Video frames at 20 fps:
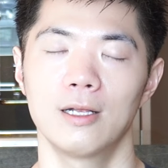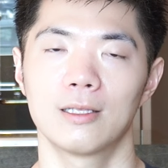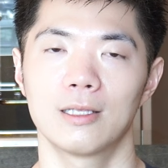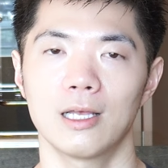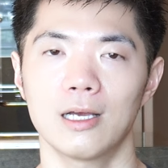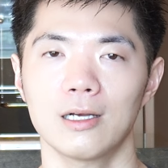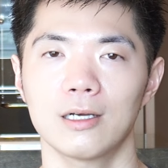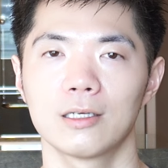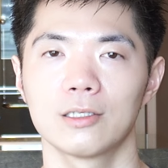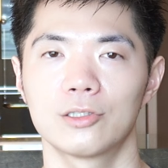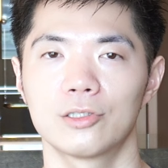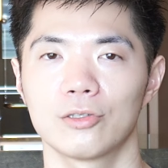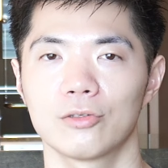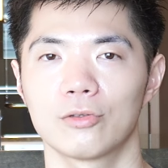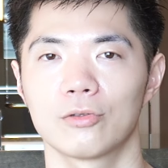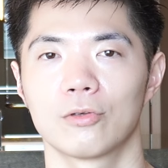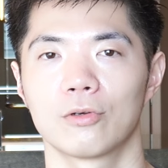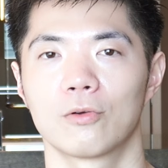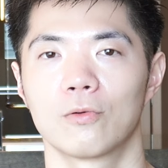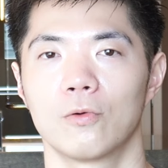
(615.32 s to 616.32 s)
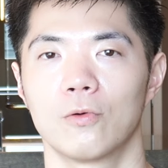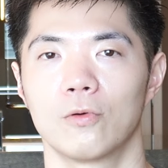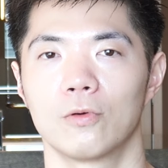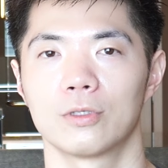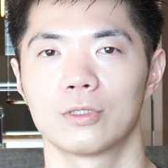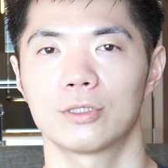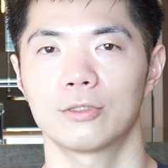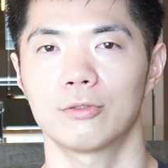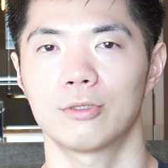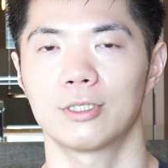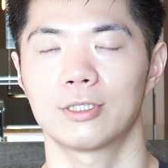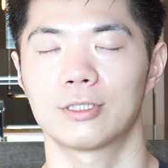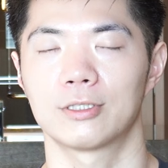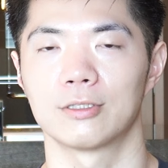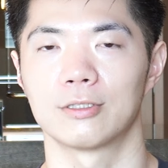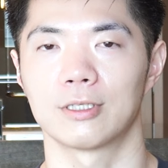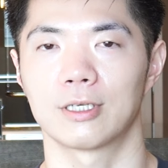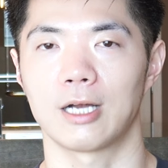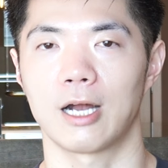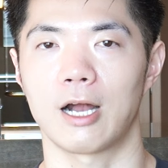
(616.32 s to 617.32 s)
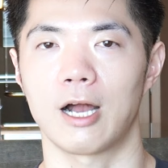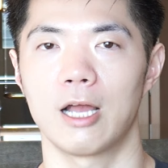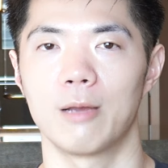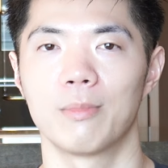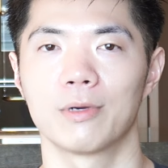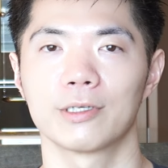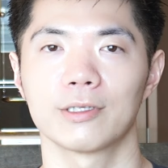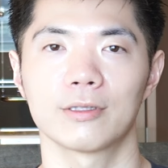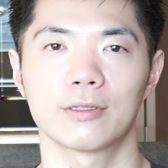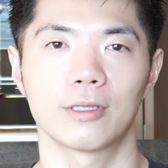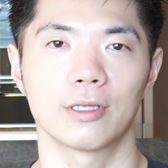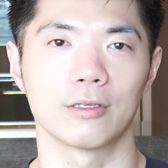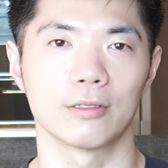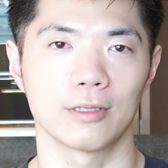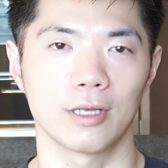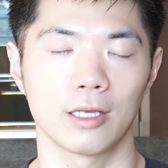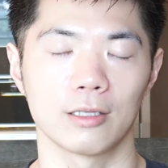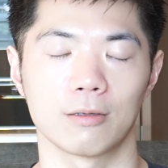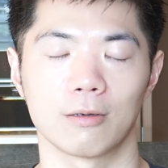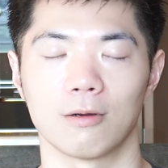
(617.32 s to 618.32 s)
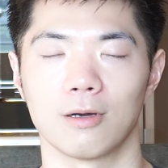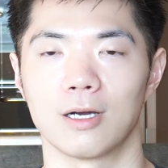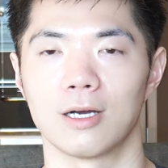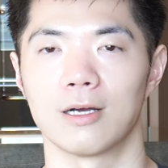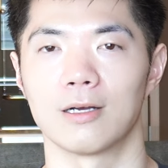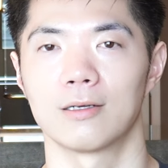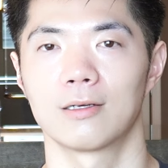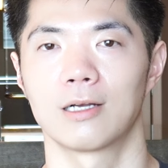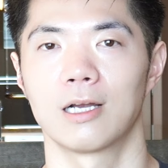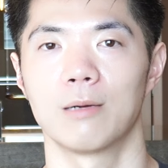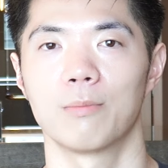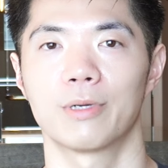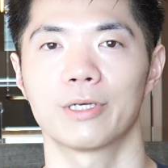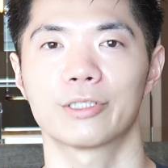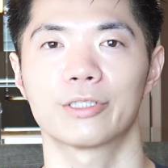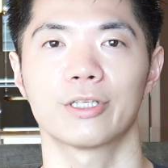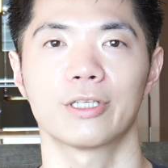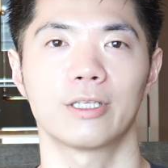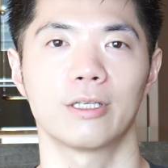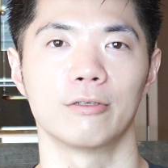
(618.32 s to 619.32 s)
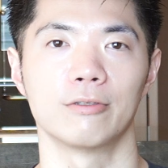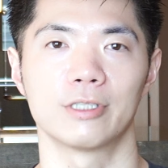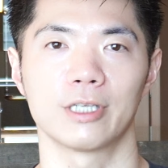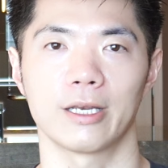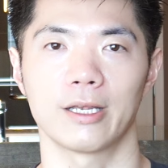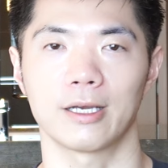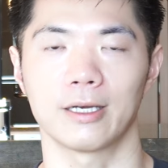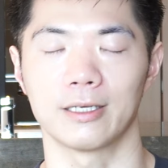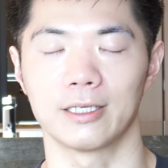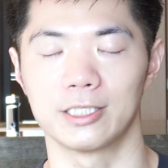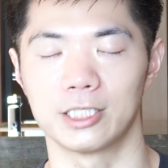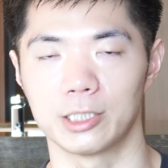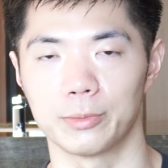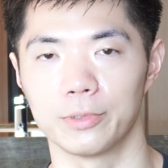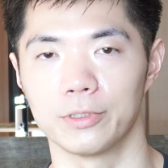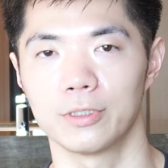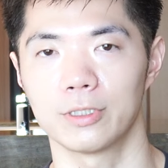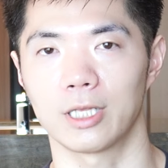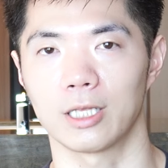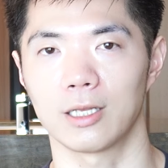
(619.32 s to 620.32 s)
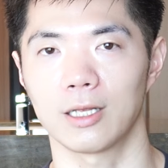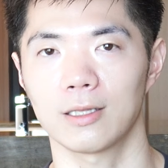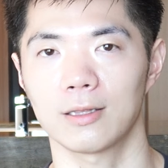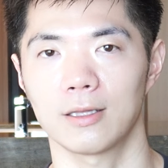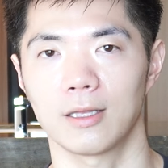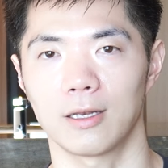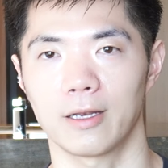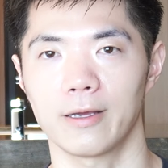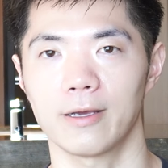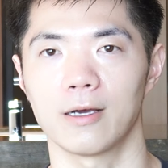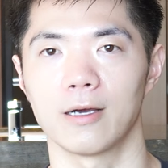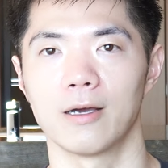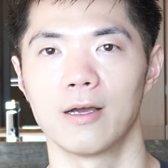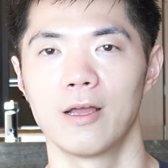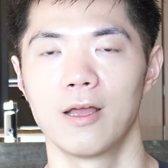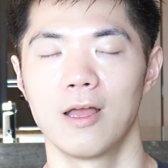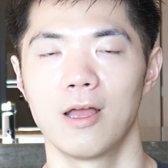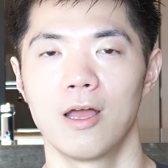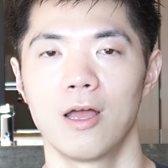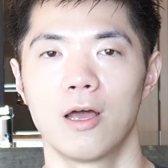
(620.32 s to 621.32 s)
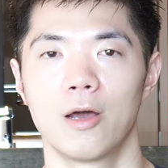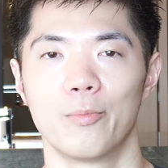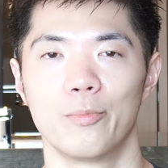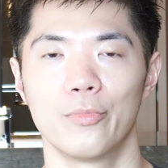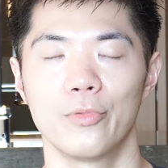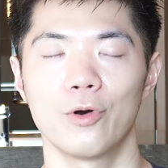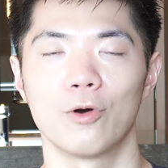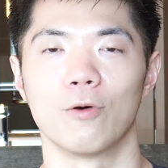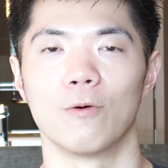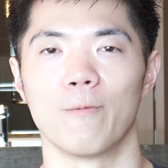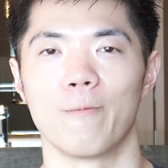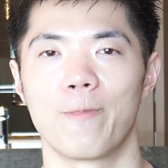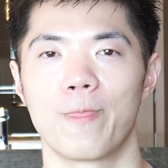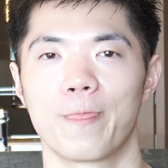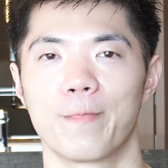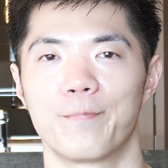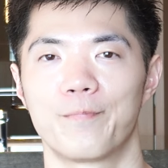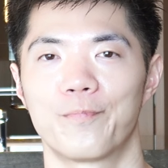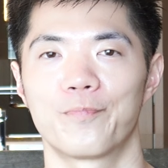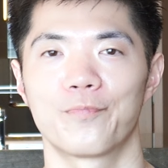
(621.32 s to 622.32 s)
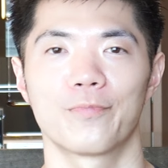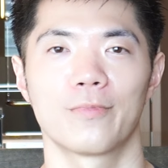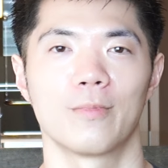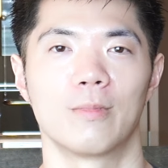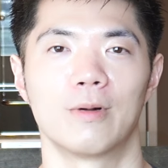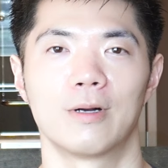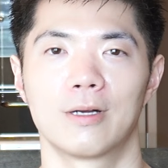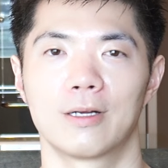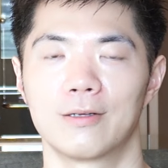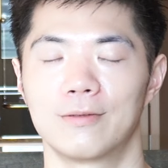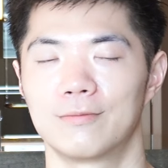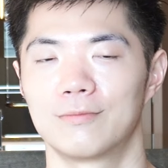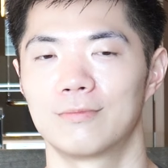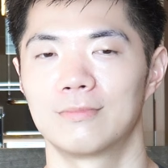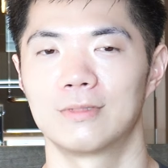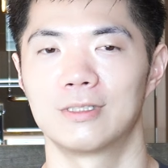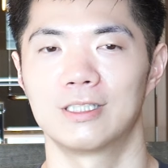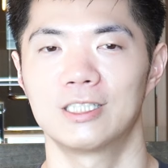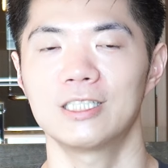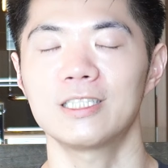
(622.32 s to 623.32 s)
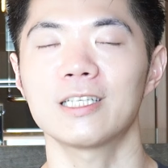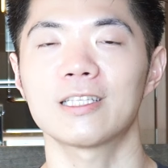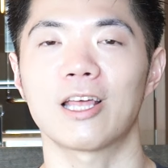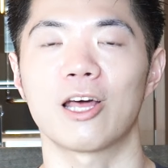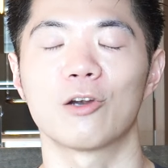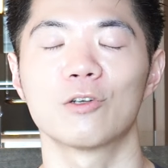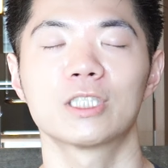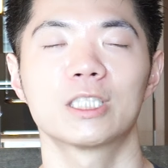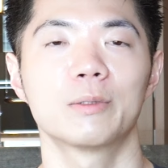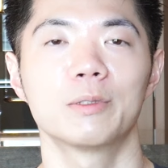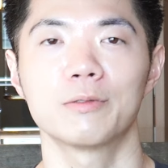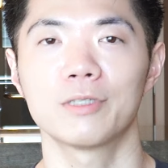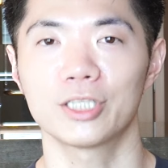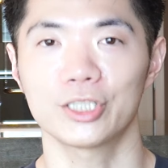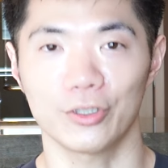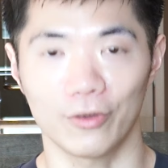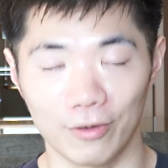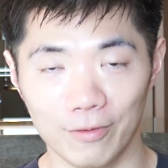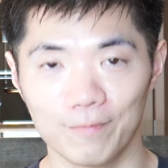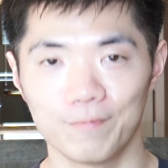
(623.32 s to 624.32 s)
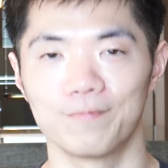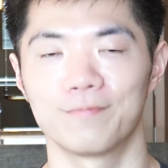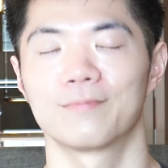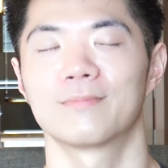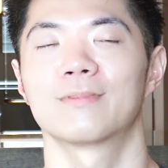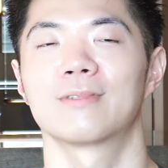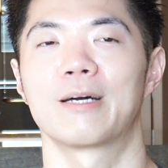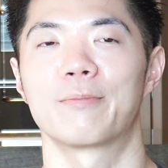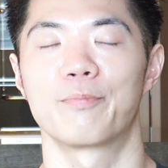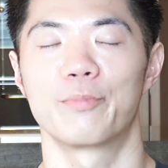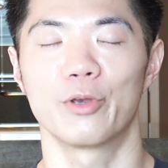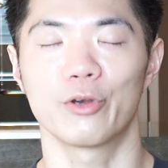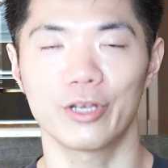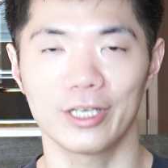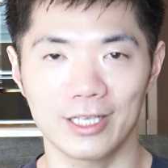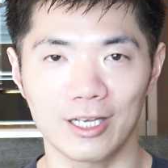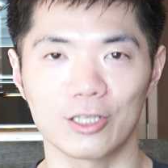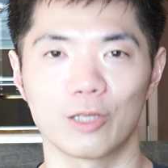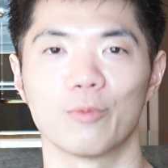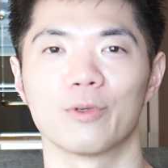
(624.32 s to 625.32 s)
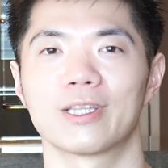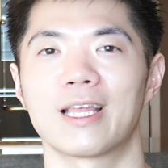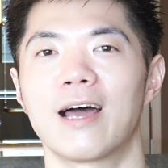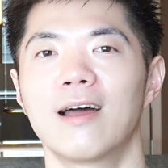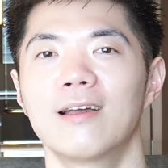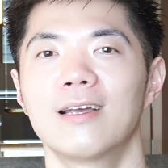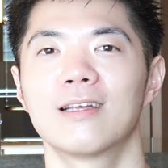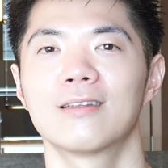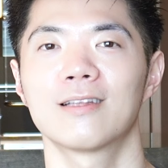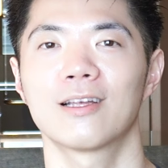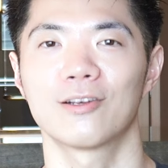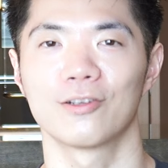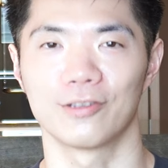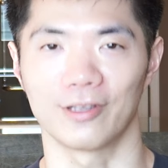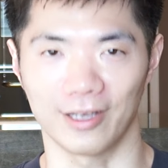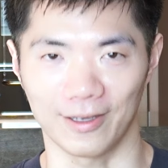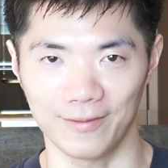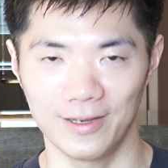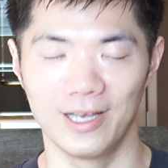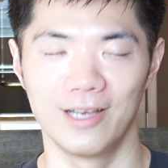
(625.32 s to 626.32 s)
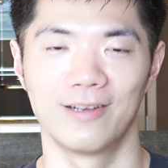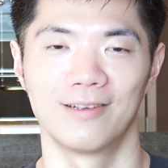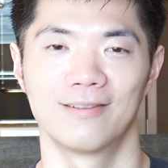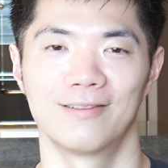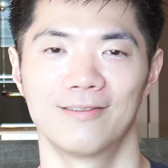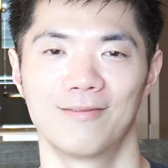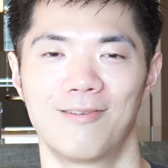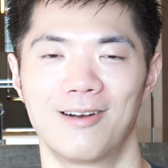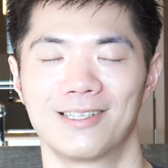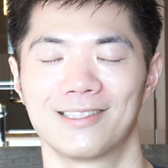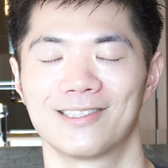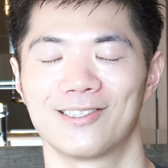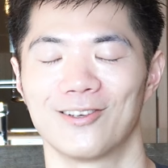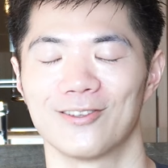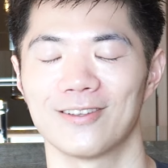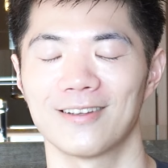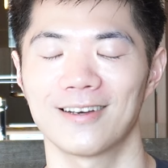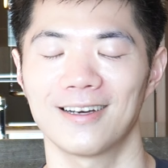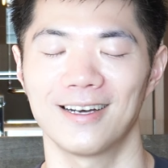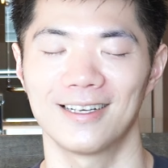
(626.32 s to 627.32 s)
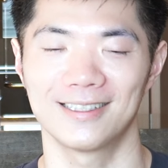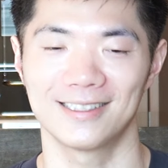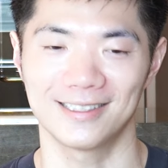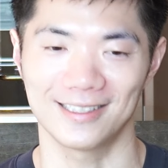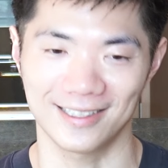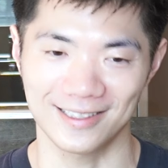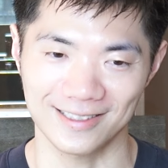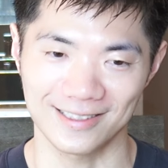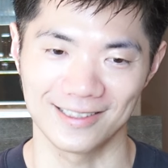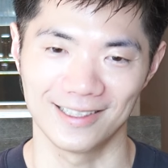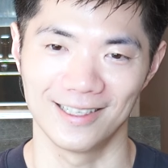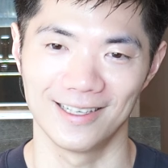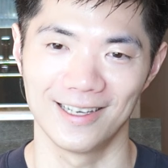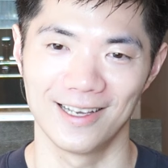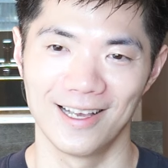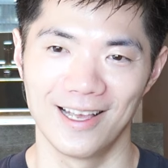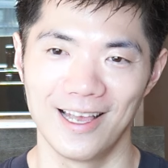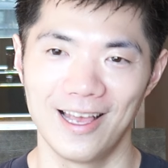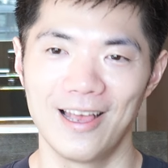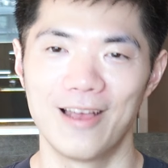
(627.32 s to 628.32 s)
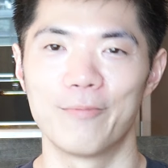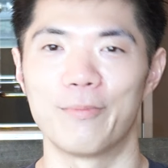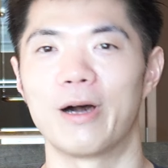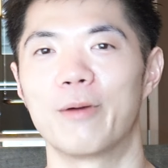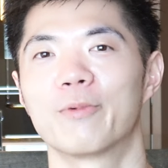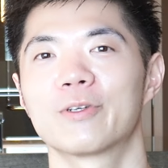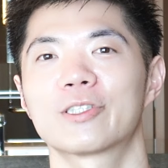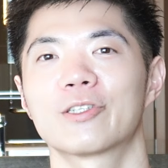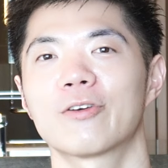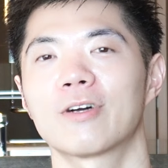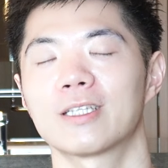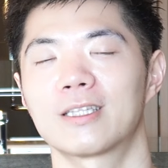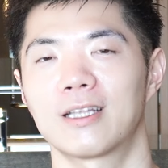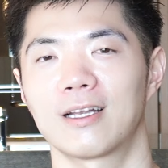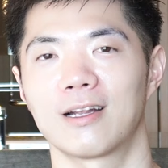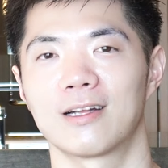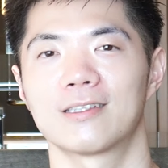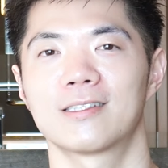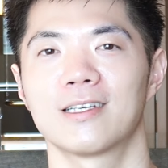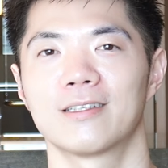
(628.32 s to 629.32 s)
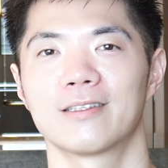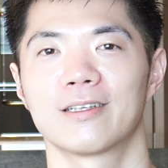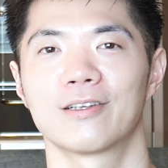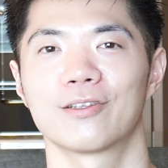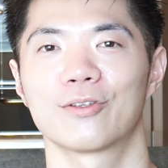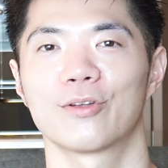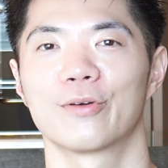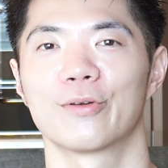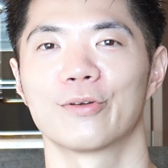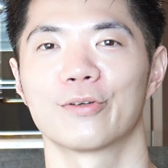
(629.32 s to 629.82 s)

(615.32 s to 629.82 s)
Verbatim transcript: なんかちょっとこうストレス抱えまくってるなとか頑張りすぎてるんじゃないかな自分ってなったら、もう人生楽しみましょう。病気になるともう大変なのでまあそんな感じです。まあもしよかったらチャンネル登